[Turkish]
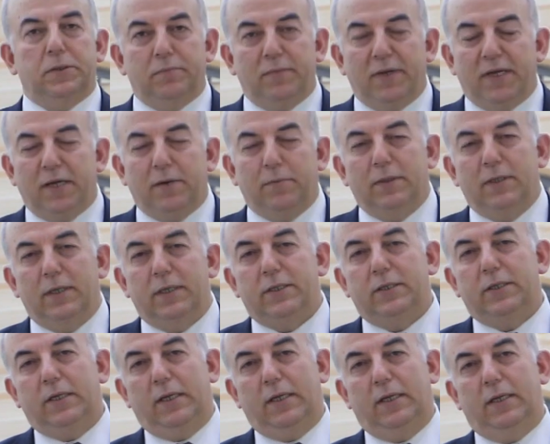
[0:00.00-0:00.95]
Ee,
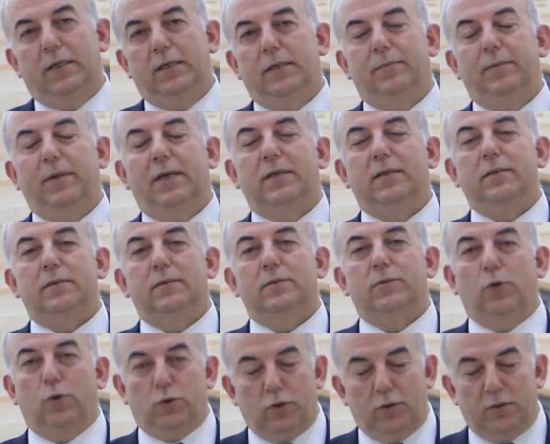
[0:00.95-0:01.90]
merhabalar, ee, ben
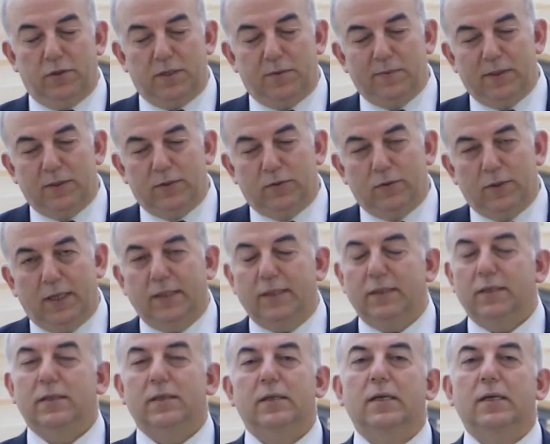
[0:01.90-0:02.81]
Doktor Hikmet Tülen.